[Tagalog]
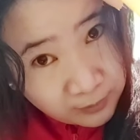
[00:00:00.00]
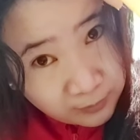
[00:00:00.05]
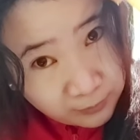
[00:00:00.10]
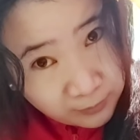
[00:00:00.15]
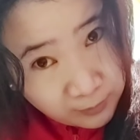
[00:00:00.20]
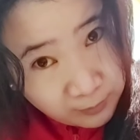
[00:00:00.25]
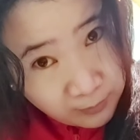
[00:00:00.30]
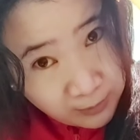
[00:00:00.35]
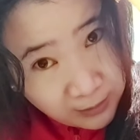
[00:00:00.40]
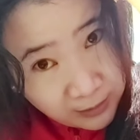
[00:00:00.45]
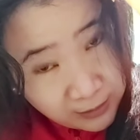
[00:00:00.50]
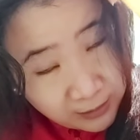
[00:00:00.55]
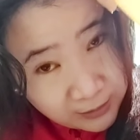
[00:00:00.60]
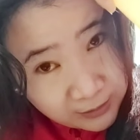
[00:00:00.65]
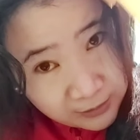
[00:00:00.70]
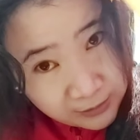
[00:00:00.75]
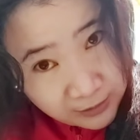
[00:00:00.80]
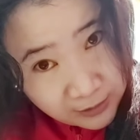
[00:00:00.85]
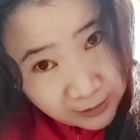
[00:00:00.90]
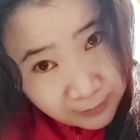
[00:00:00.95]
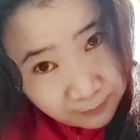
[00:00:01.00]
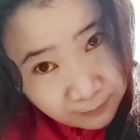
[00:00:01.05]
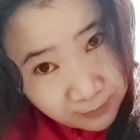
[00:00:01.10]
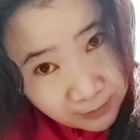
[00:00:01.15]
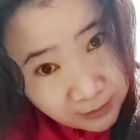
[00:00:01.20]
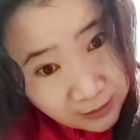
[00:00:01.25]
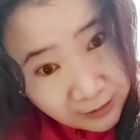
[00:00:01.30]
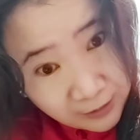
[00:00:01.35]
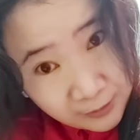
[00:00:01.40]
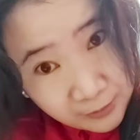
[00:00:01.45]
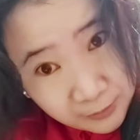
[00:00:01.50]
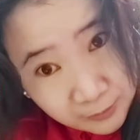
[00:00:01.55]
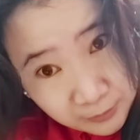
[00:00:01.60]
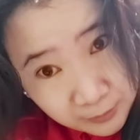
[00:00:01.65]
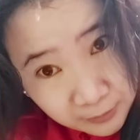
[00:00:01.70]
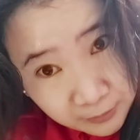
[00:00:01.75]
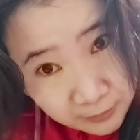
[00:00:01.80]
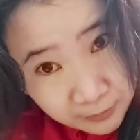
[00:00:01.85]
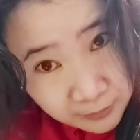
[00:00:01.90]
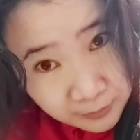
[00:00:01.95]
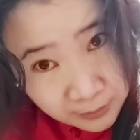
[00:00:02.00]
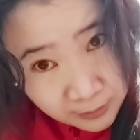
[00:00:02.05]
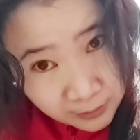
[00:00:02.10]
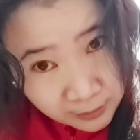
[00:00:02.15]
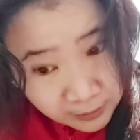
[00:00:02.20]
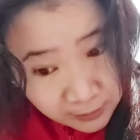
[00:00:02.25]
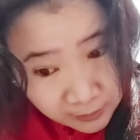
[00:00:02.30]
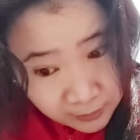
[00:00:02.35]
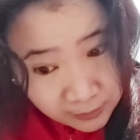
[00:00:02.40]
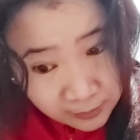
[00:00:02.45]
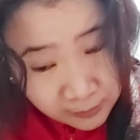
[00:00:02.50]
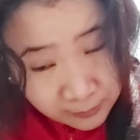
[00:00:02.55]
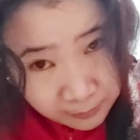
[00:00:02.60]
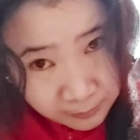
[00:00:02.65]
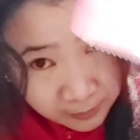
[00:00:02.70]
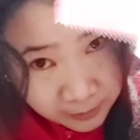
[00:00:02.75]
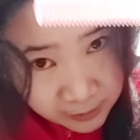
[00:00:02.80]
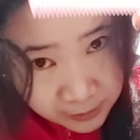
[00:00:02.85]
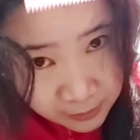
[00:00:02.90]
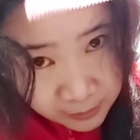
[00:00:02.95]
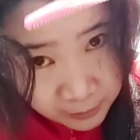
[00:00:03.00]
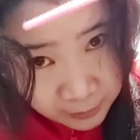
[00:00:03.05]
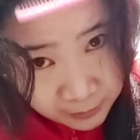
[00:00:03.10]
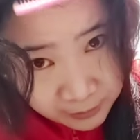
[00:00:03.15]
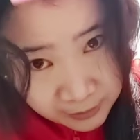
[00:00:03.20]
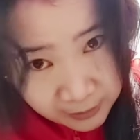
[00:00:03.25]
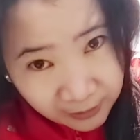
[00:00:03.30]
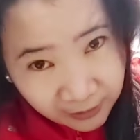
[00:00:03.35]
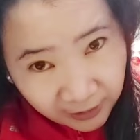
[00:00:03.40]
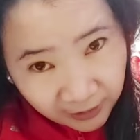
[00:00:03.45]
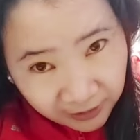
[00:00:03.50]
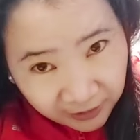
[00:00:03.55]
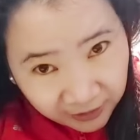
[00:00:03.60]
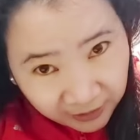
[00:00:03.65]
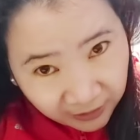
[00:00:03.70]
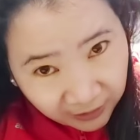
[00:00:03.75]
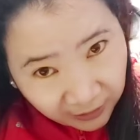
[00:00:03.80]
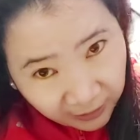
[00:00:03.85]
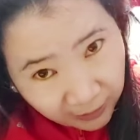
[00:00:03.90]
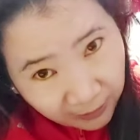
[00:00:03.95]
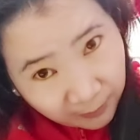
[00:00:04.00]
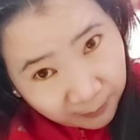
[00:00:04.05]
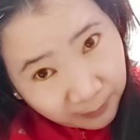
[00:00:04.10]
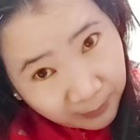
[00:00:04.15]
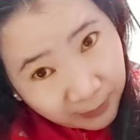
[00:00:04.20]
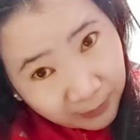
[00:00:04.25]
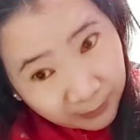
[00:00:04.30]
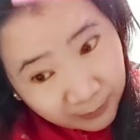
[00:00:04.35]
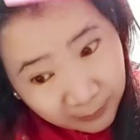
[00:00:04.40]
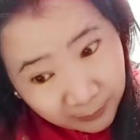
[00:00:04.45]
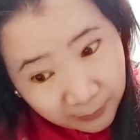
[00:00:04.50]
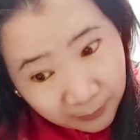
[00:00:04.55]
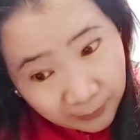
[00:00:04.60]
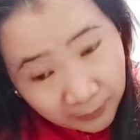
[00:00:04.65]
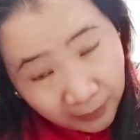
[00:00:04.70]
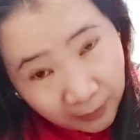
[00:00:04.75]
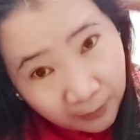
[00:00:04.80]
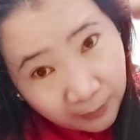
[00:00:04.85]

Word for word: Yung iba, linilib nila yung mixture sa hair nila. Pero